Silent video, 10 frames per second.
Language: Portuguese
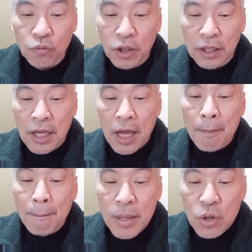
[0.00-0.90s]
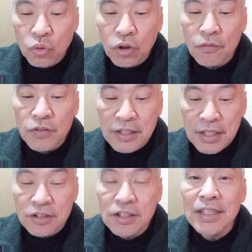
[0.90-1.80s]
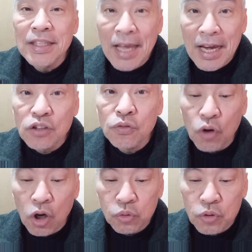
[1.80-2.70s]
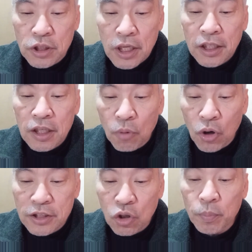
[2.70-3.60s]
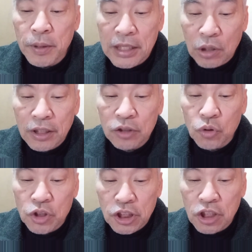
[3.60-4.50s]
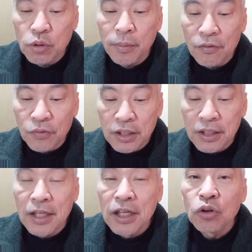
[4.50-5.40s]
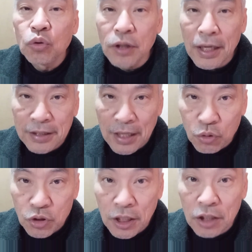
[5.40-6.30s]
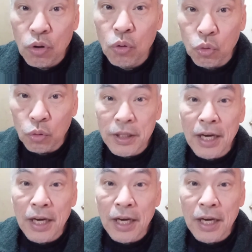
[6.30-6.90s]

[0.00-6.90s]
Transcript: Foram 1.910 votos que mostram a opinião da torcida sobre a vinda do lateral direito ao clube.